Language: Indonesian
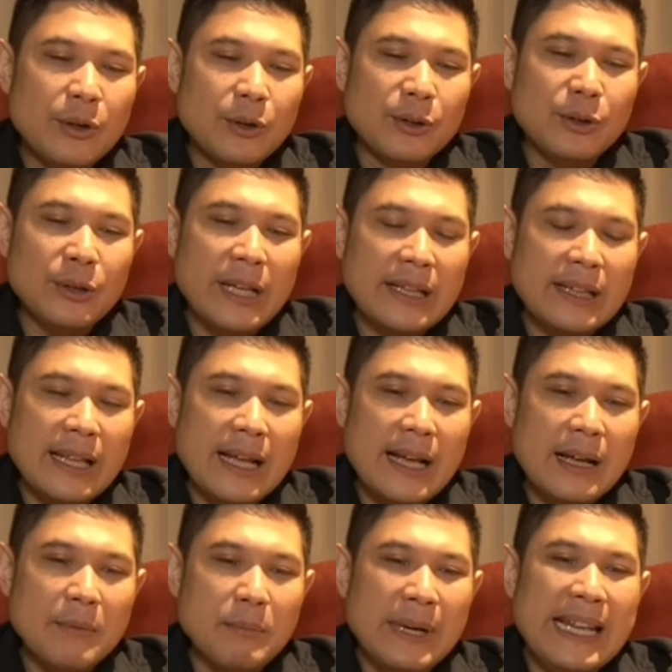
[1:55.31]
untuk
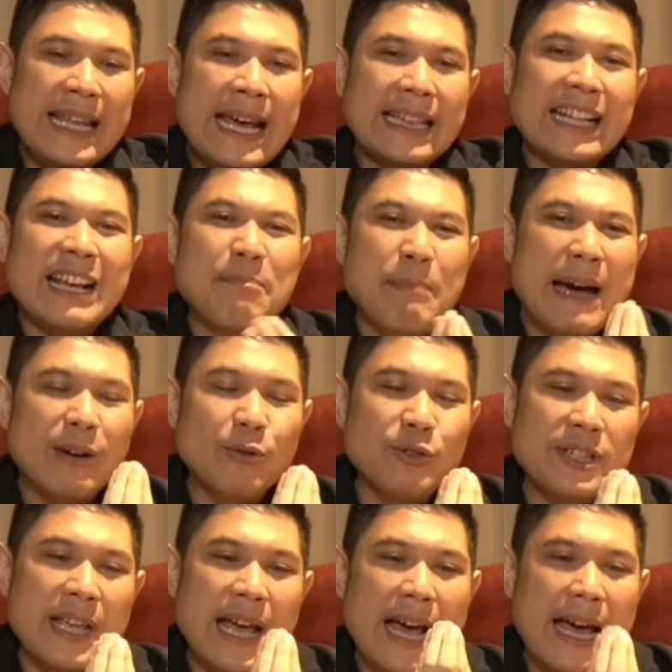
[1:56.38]
kita melihat
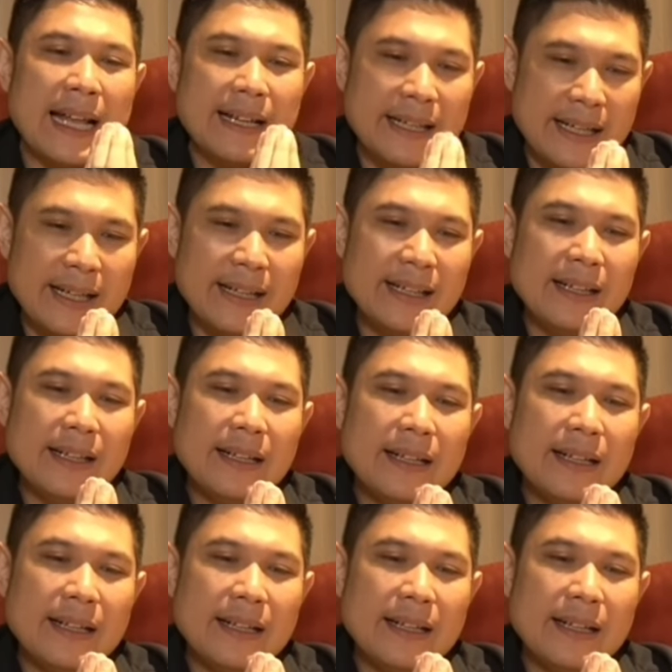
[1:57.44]
kemanusiaannya